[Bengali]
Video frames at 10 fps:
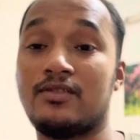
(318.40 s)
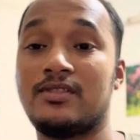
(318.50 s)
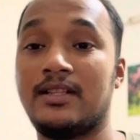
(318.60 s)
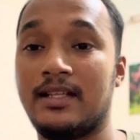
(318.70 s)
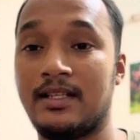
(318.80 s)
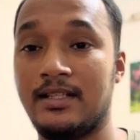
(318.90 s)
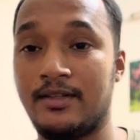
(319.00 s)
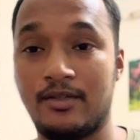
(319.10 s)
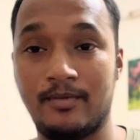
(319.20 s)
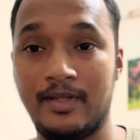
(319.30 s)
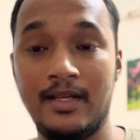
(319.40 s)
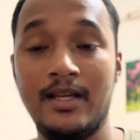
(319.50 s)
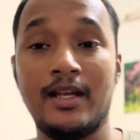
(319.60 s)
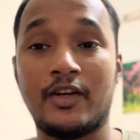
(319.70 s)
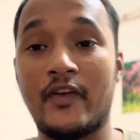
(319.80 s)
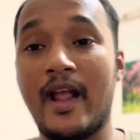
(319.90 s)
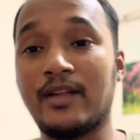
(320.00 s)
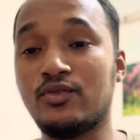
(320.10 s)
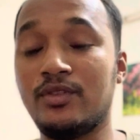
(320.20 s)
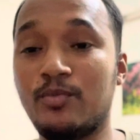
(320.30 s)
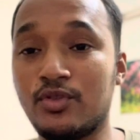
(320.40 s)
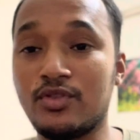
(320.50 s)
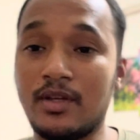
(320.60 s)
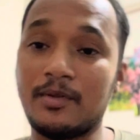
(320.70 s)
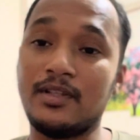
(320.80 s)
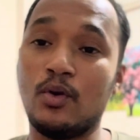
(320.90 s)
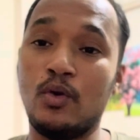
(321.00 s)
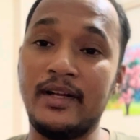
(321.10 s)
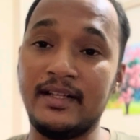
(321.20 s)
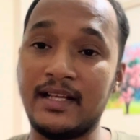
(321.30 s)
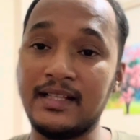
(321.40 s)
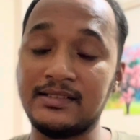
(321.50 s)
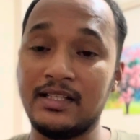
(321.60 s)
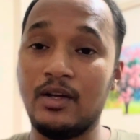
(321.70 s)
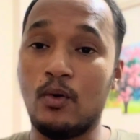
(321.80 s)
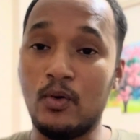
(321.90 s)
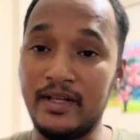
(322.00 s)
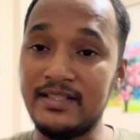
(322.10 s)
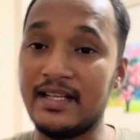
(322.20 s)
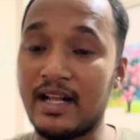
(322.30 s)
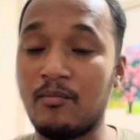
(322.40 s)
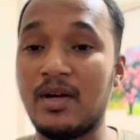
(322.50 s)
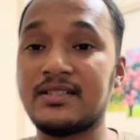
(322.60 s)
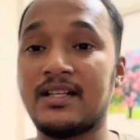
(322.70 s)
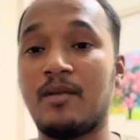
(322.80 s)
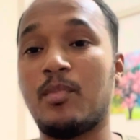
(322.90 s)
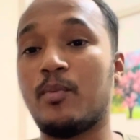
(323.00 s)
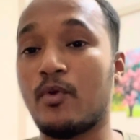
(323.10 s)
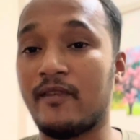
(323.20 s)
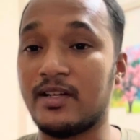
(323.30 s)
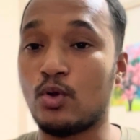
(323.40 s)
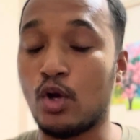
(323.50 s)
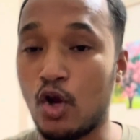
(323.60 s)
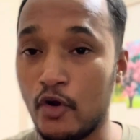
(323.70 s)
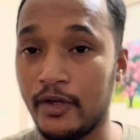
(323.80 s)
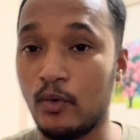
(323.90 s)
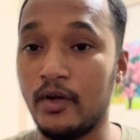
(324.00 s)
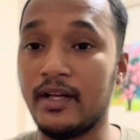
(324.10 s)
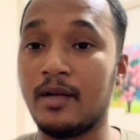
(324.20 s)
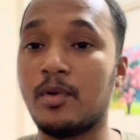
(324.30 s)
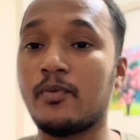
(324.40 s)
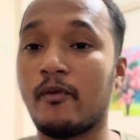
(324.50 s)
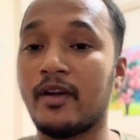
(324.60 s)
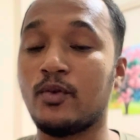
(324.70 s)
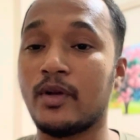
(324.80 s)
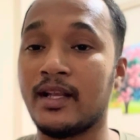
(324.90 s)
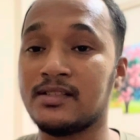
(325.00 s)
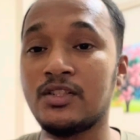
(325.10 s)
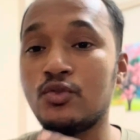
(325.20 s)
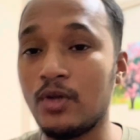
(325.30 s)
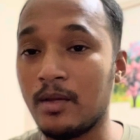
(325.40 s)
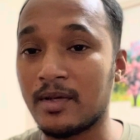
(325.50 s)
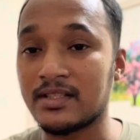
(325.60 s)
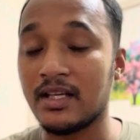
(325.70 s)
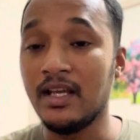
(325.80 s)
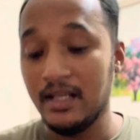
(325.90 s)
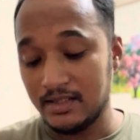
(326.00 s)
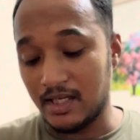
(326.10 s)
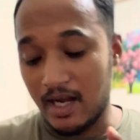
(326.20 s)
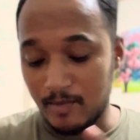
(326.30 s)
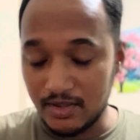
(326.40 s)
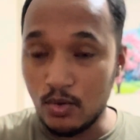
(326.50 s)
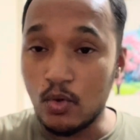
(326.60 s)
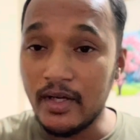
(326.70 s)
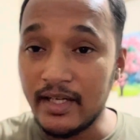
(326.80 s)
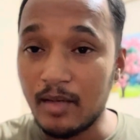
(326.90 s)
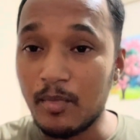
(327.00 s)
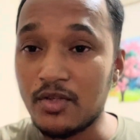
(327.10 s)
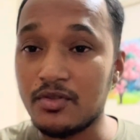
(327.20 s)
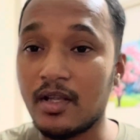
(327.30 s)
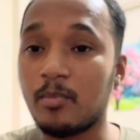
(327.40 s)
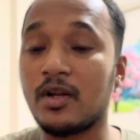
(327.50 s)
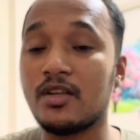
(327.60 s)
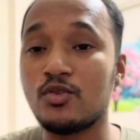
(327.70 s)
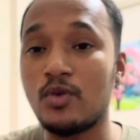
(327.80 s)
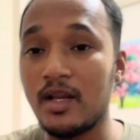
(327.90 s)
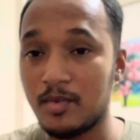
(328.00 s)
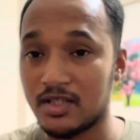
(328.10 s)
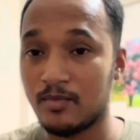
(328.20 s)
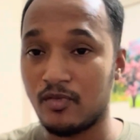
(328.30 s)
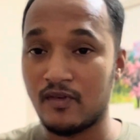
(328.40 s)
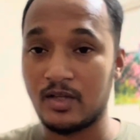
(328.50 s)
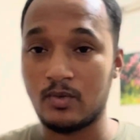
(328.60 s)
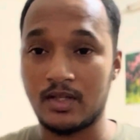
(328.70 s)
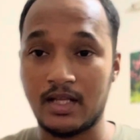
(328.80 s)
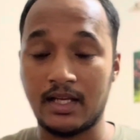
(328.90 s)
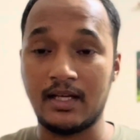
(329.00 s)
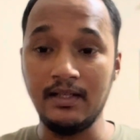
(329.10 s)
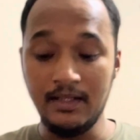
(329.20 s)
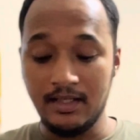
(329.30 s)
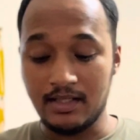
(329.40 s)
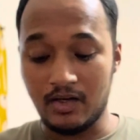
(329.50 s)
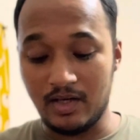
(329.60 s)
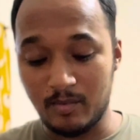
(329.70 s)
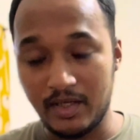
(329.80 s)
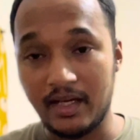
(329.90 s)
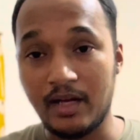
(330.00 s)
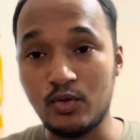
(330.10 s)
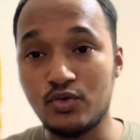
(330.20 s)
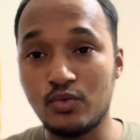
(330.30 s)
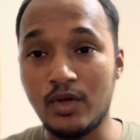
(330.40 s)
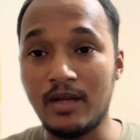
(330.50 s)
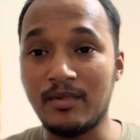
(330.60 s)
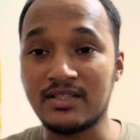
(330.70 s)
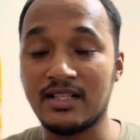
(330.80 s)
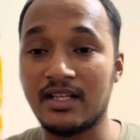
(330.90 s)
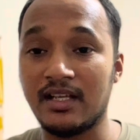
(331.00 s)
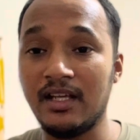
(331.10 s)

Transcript: সাল থেকে দিতে হবে কারণ এতদিন পর্যন্ত আমাদের হোল্ডিং ট্যাক্স হোল্ডিং যে নাম্বার সেই নাম্বার প্রোভাইড করা হয়নি হোল্ডিং নাম্বার প্রোভাইড করে গেছে জুলাই মাসে তাহলে আমাদের হোল্ডিং নাম্বার যদি আপনারা জুলাই মাসে প্রোভাইড করে থাকেন তাহলে আমরা কেন জুলাই মাস থেকে